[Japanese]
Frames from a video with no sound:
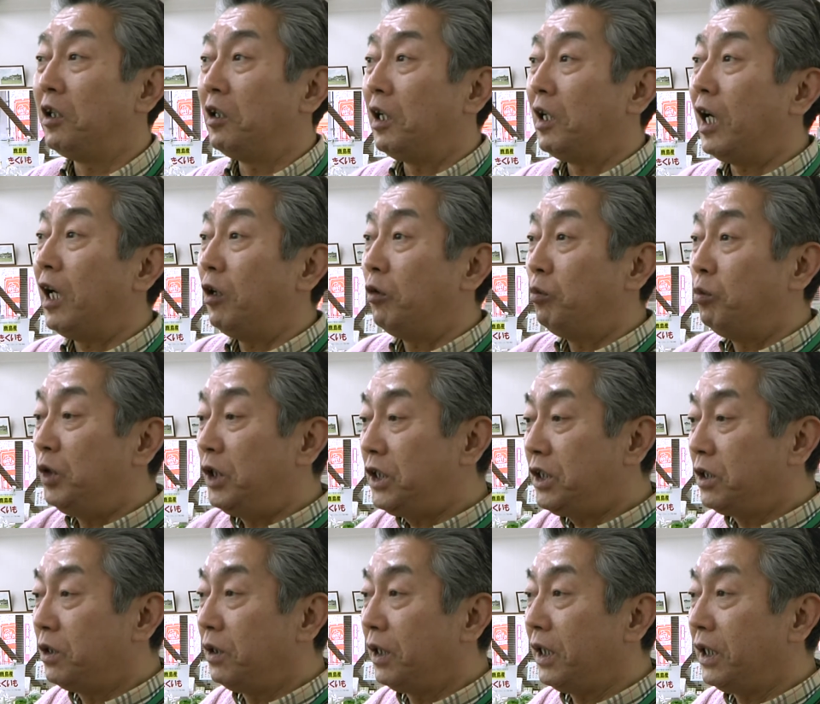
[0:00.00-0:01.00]
あ道
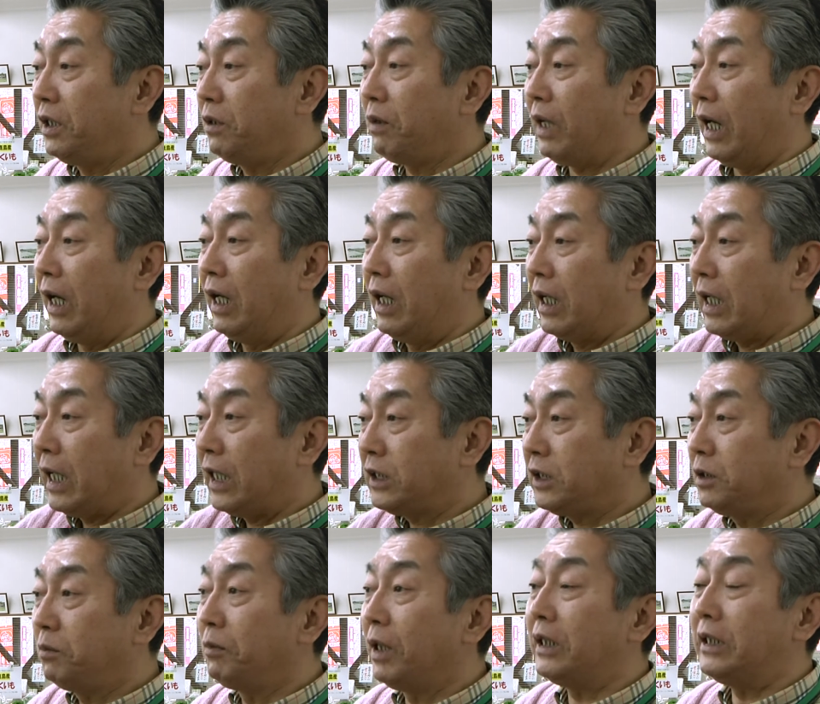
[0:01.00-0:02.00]
の駅は鹿
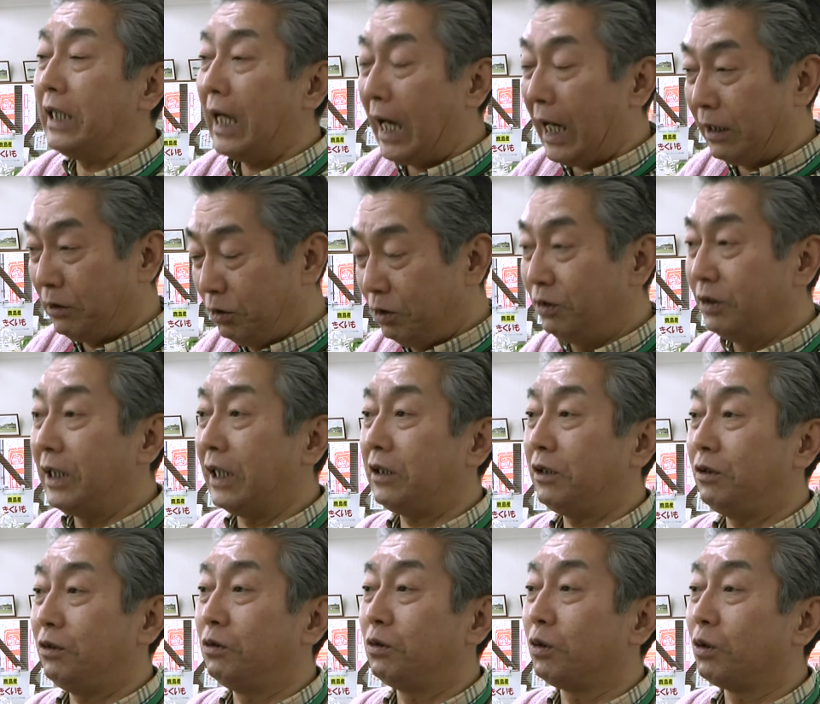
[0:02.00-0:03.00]
島にあるんだ
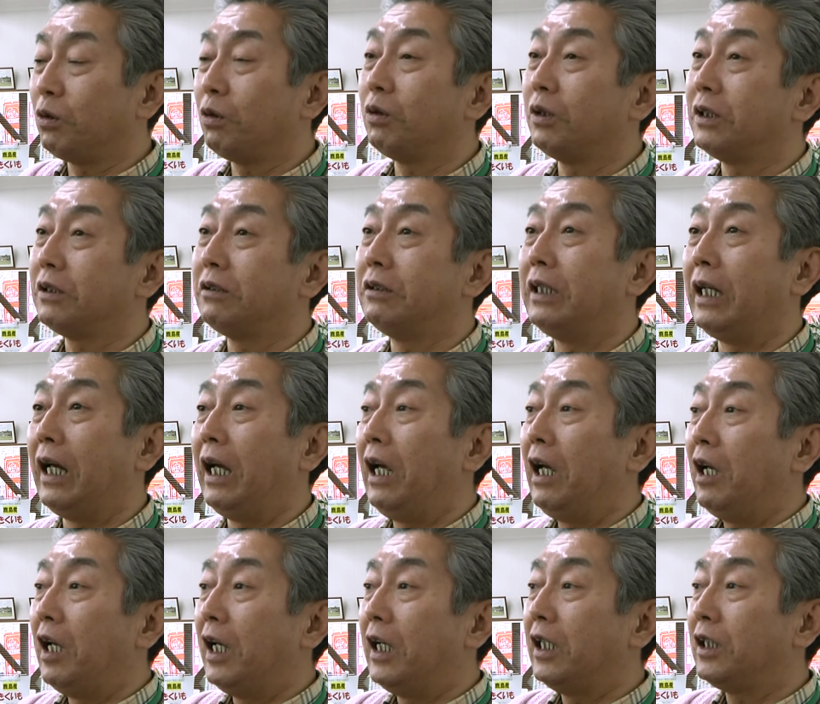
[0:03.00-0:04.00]
ということをですね、
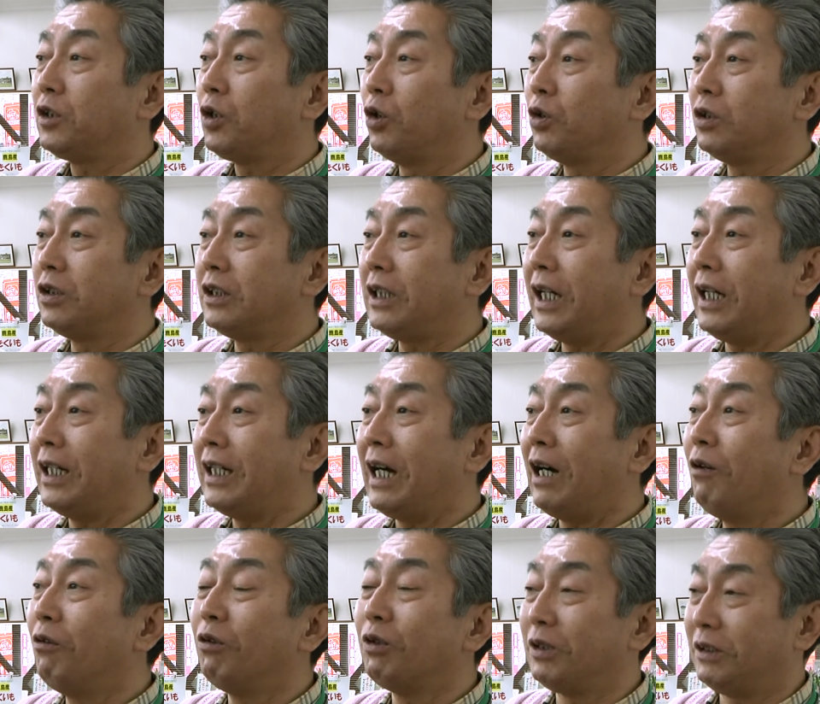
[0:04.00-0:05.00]
えー、存在
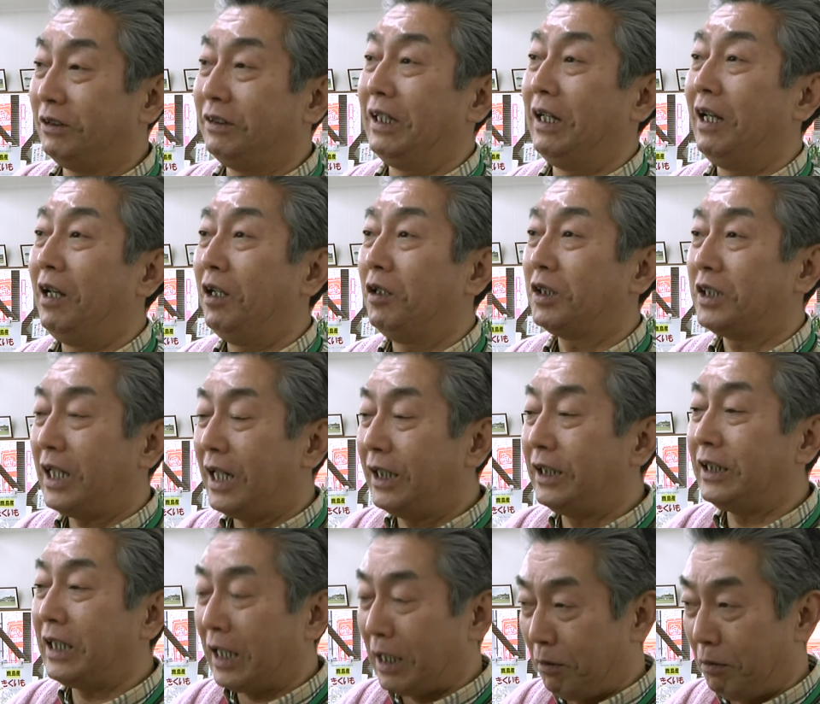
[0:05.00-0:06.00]
感をですねさらに
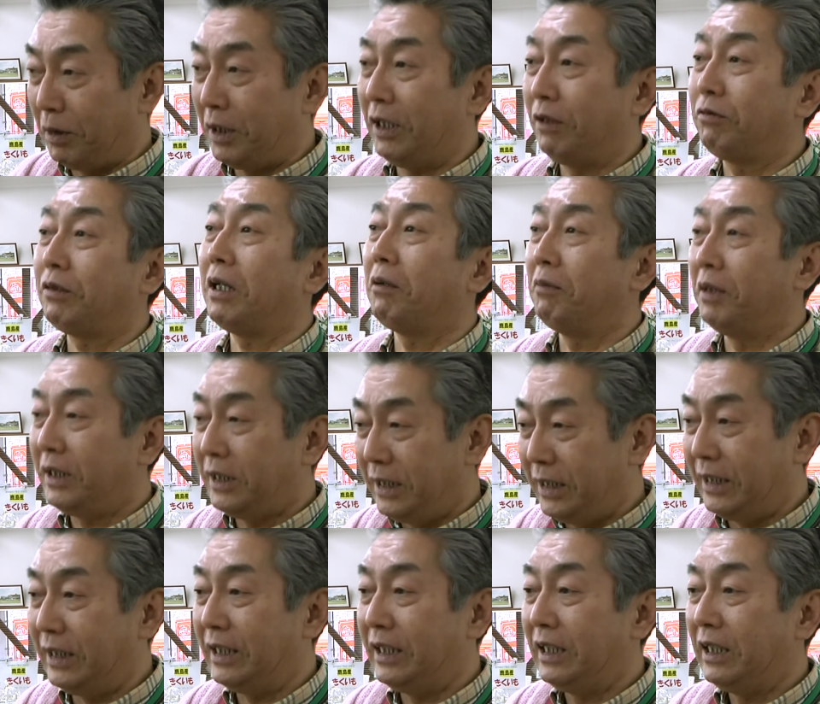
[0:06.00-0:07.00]
高めていくため
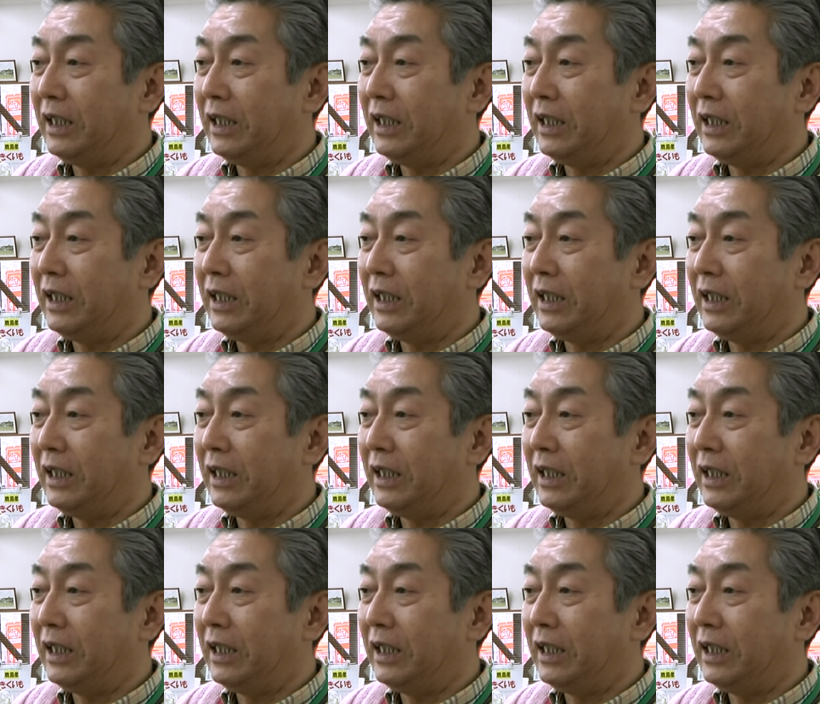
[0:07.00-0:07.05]
に、